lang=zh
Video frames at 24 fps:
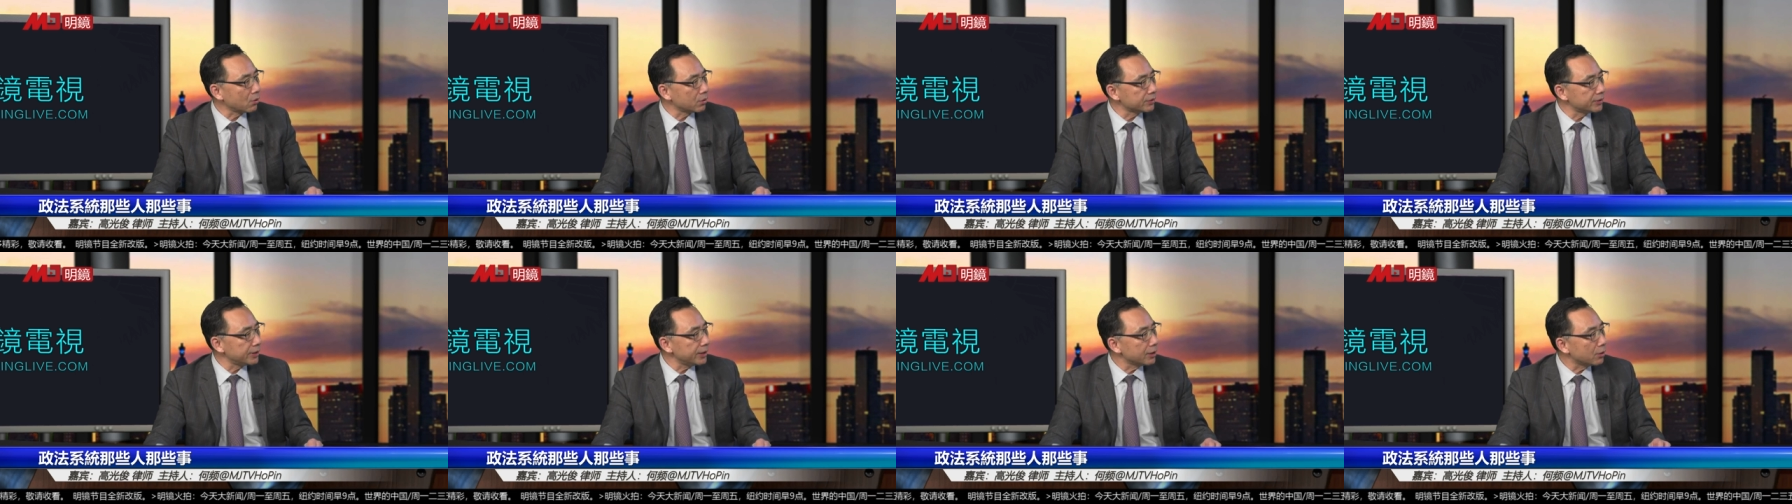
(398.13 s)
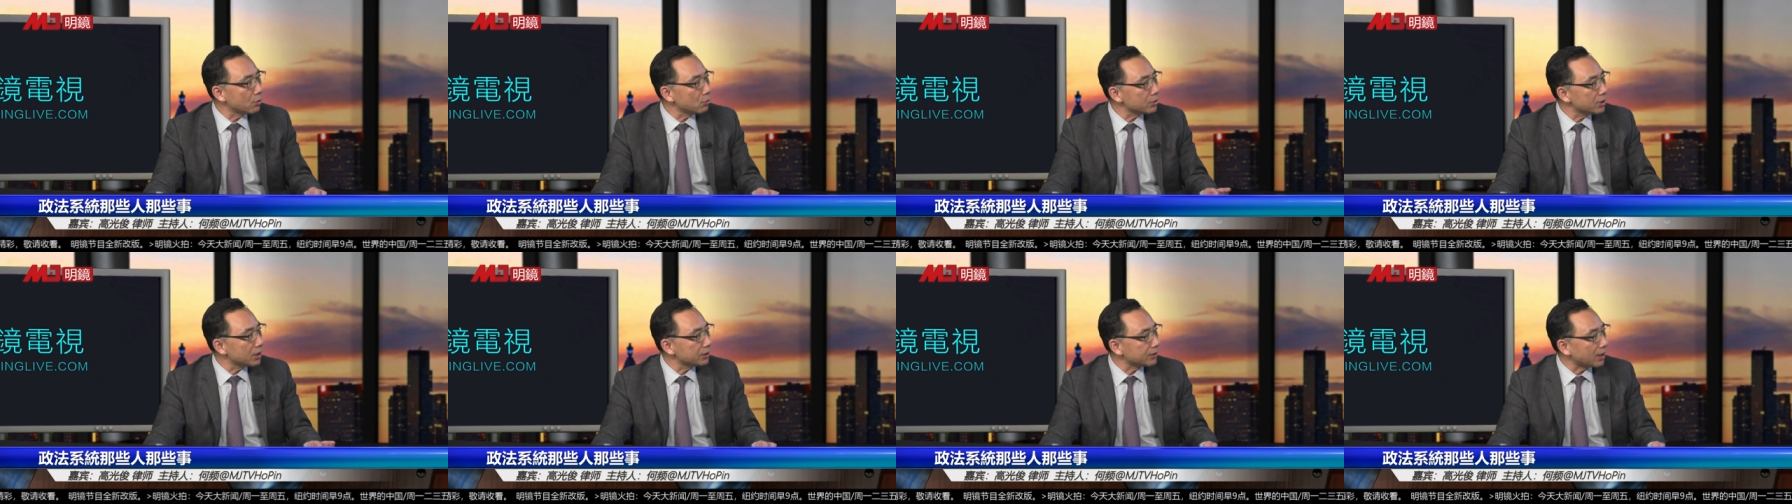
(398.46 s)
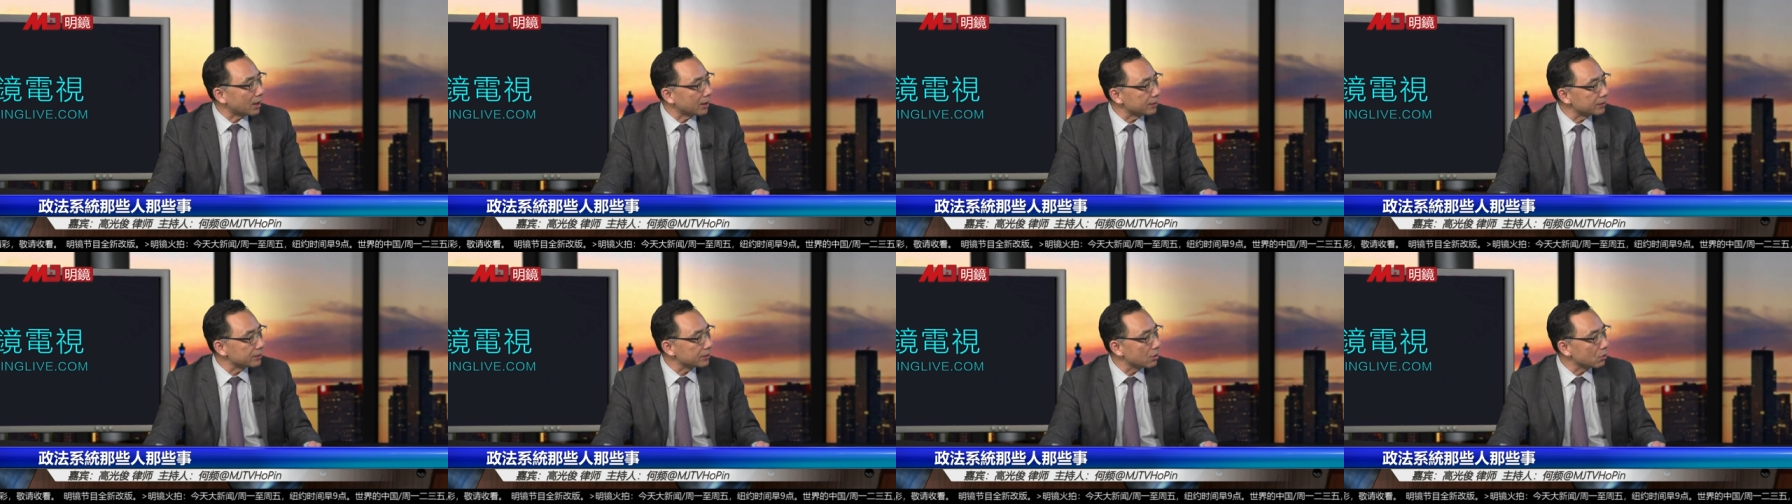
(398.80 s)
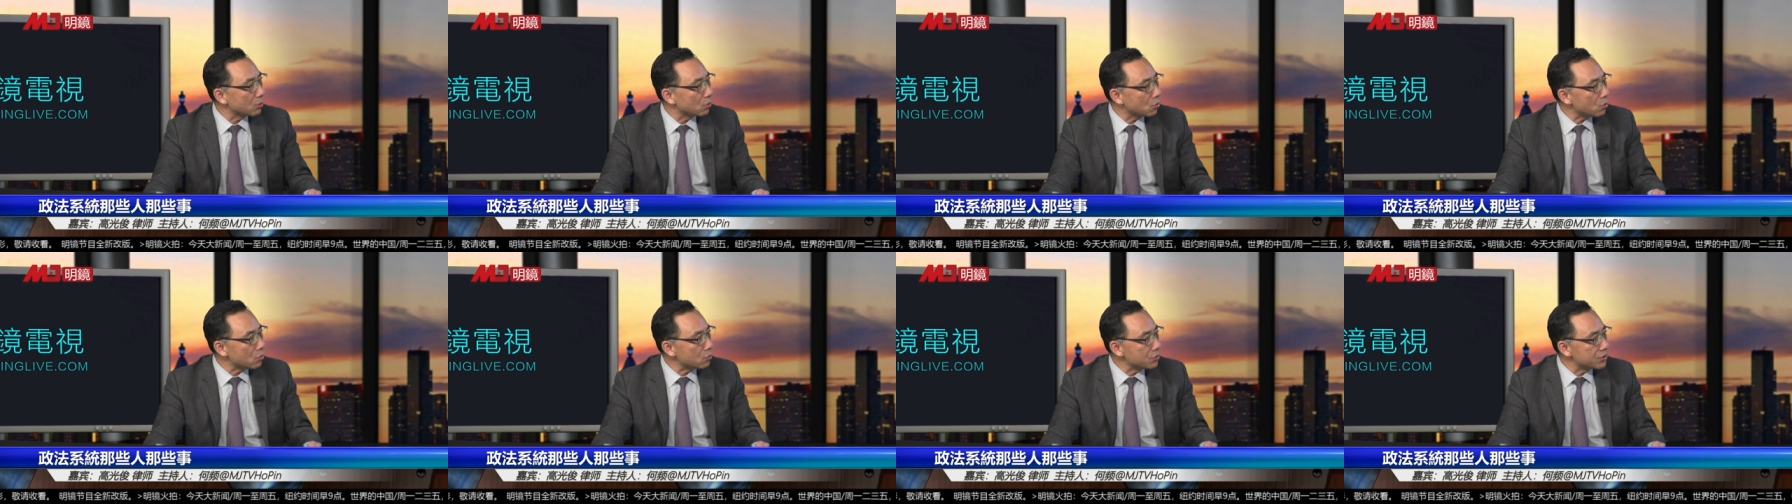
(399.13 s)
对共产党的这个
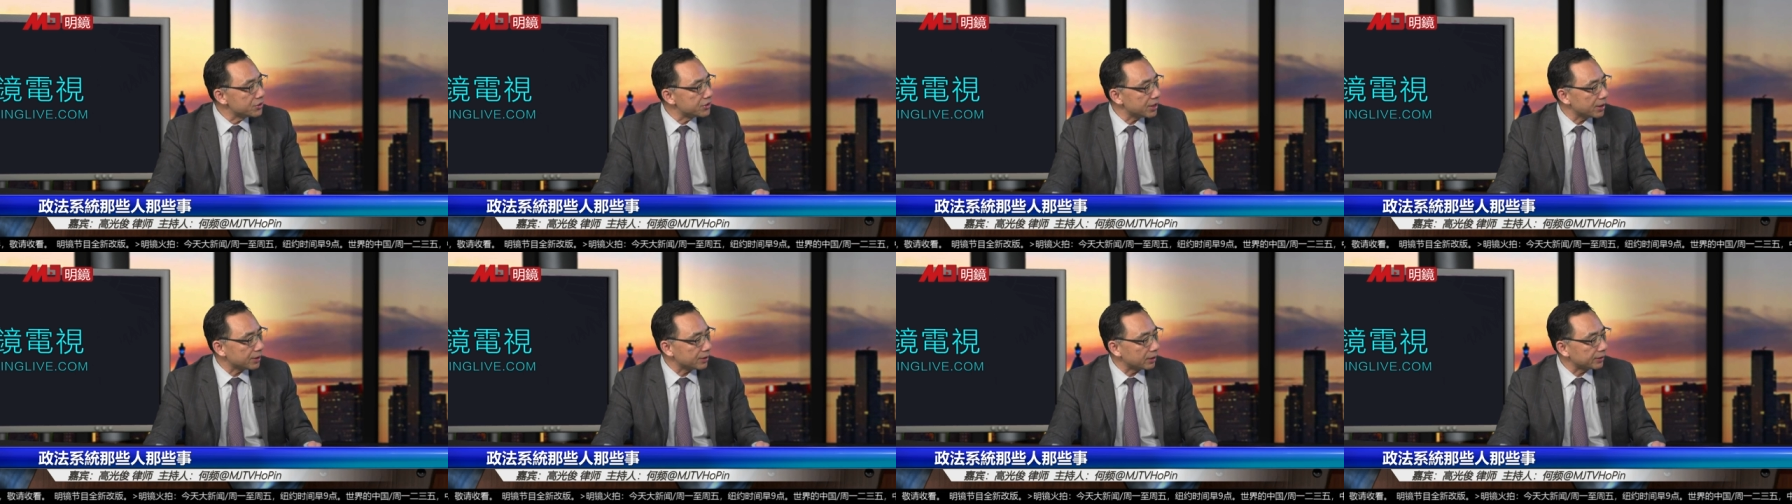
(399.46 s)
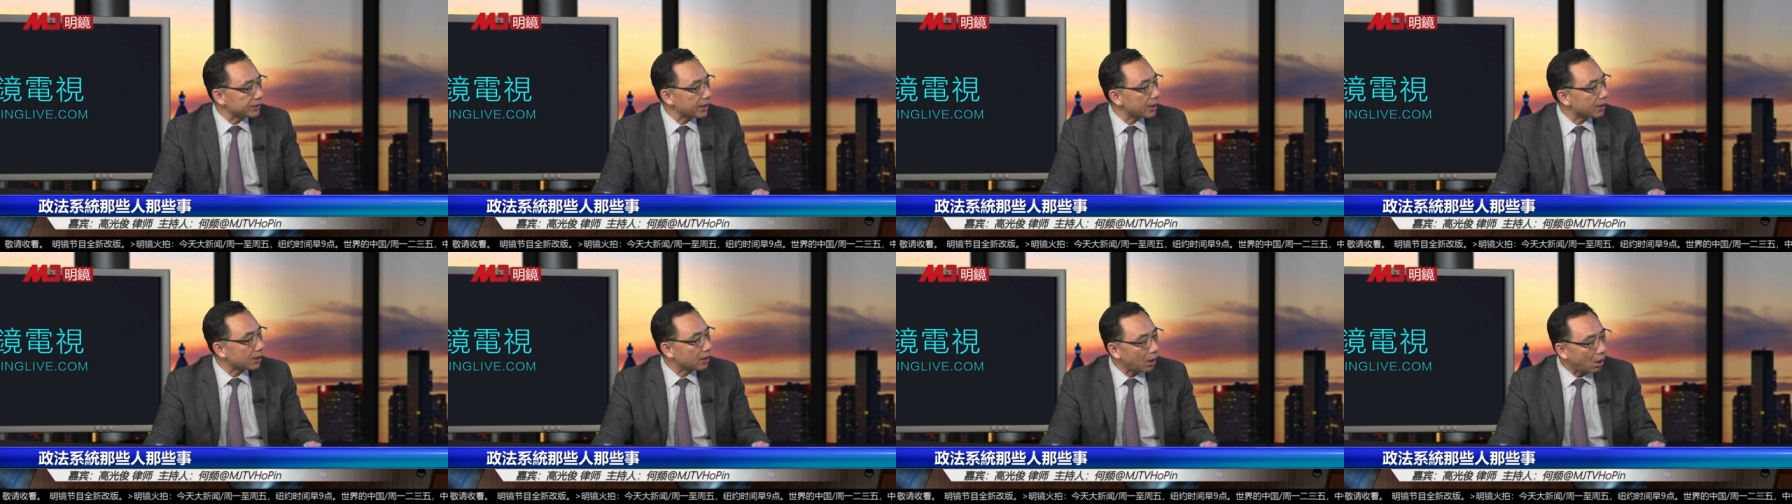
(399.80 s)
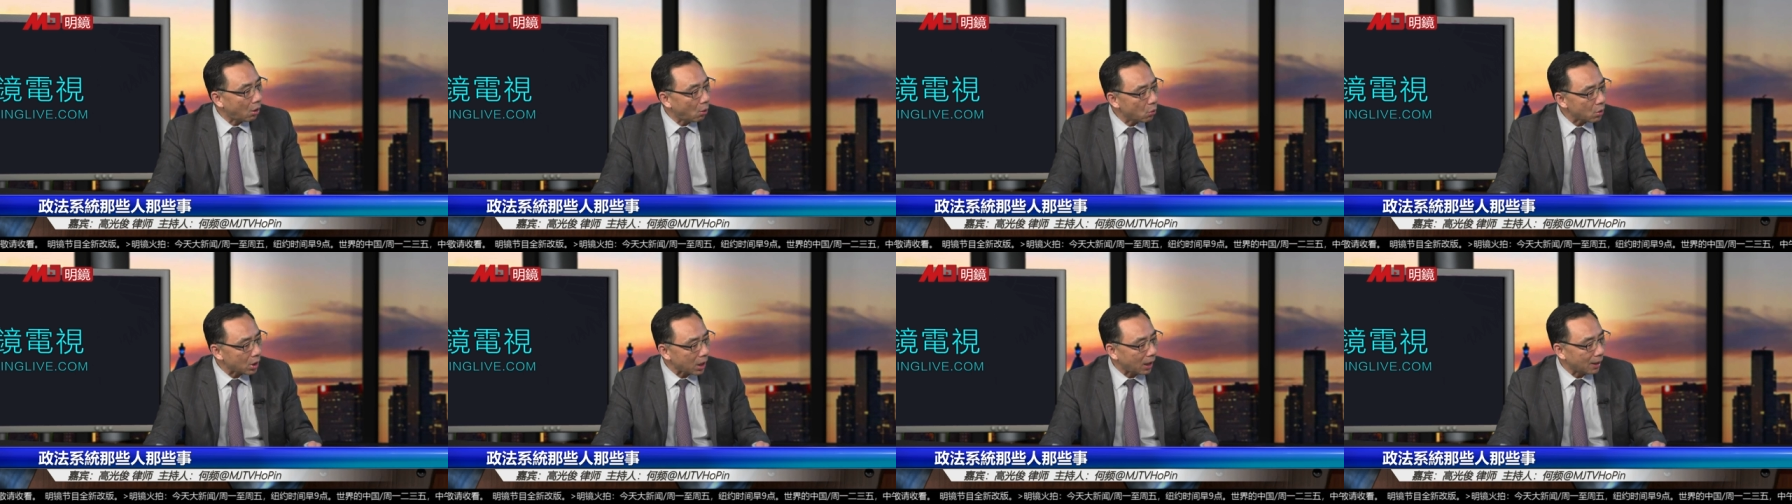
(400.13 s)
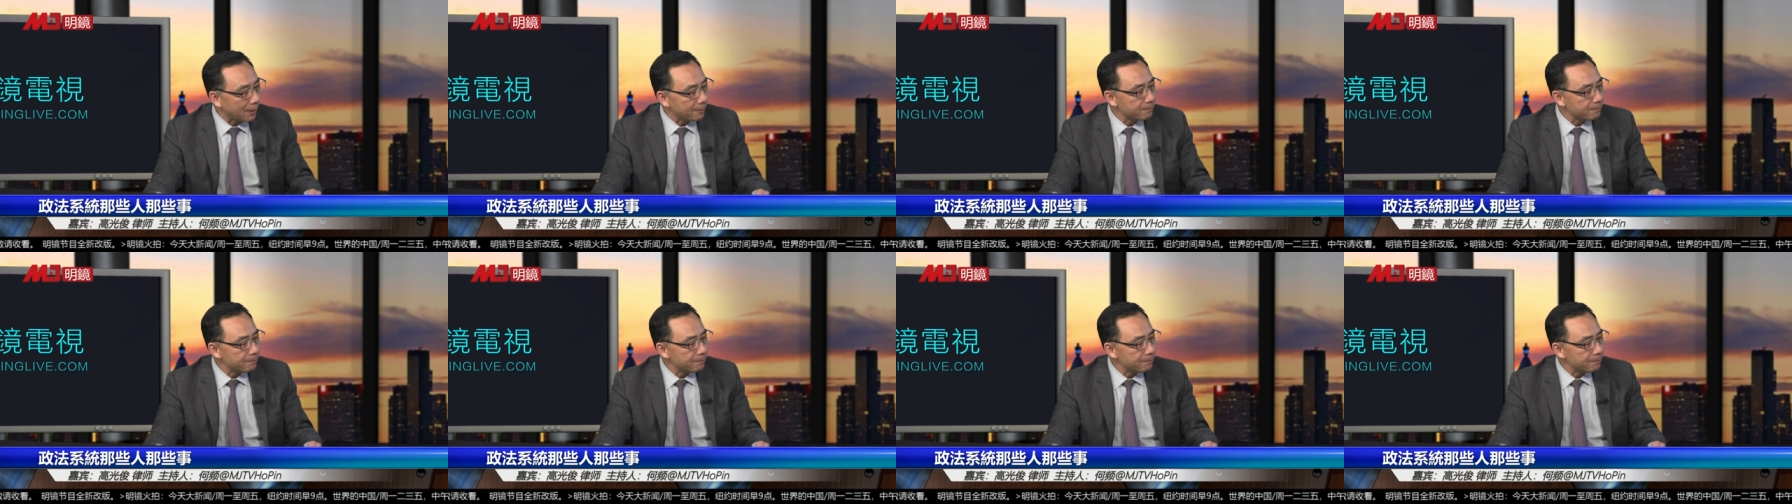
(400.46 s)
贡献呢太高了，